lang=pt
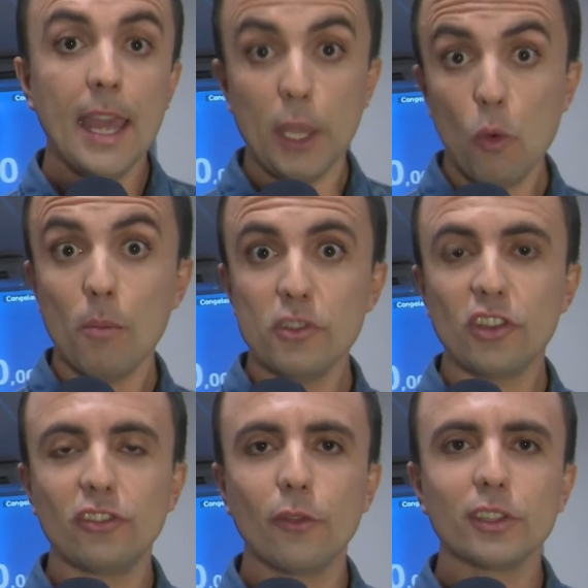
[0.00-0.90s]
E o
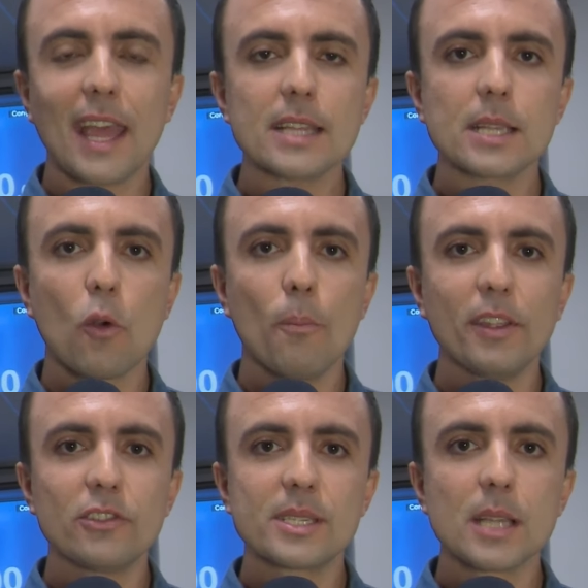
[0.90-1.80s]
objetivo dessa
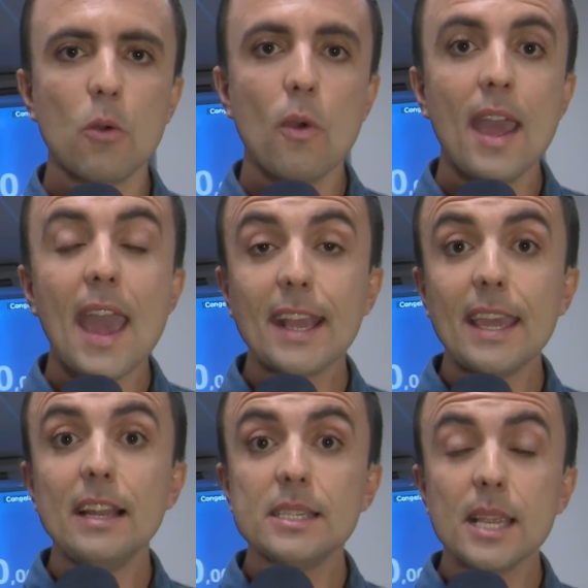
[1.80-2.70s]
competição é
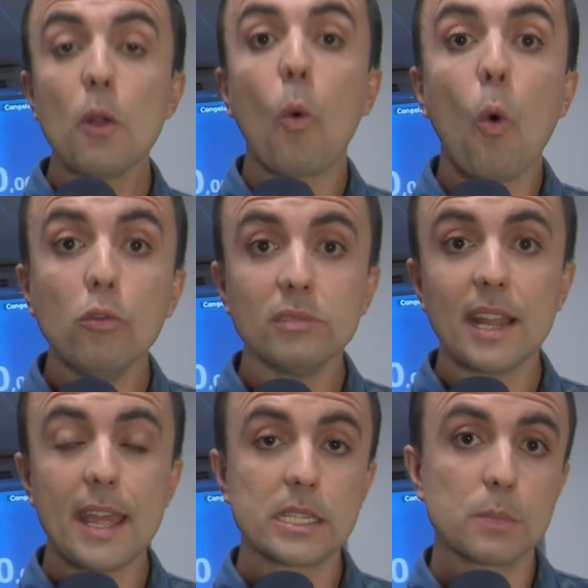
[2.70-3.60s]
que eles
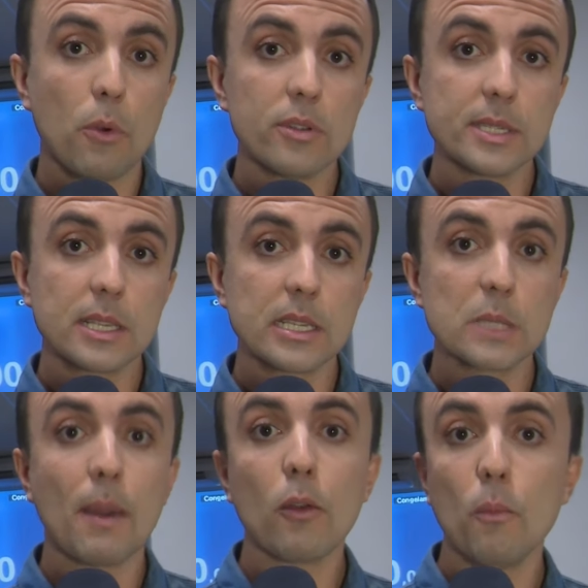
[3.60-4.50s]
encontrem
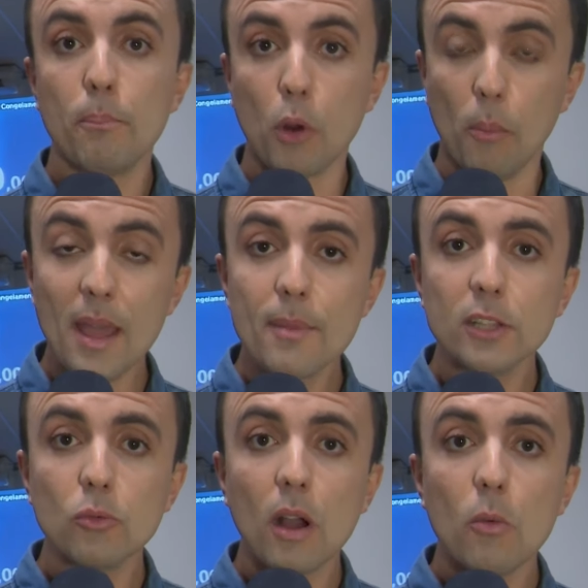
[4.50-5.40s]
respostas para um problema
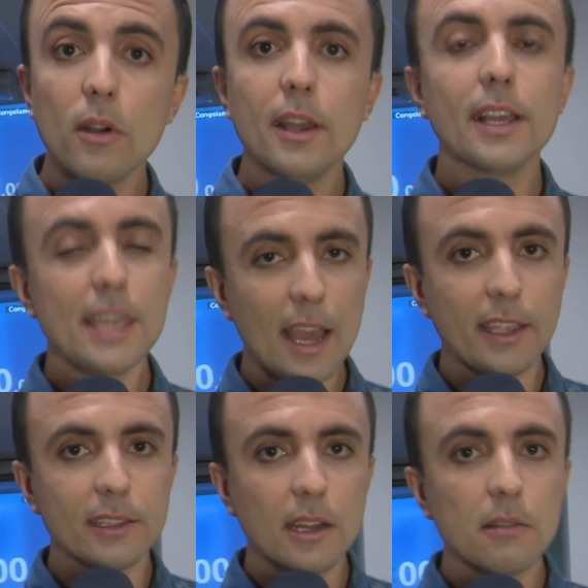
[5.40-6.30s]
atual que
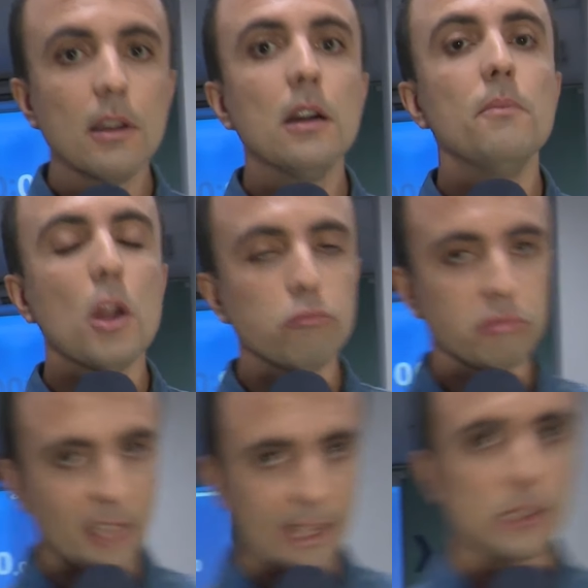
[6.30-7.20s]
ainda não tem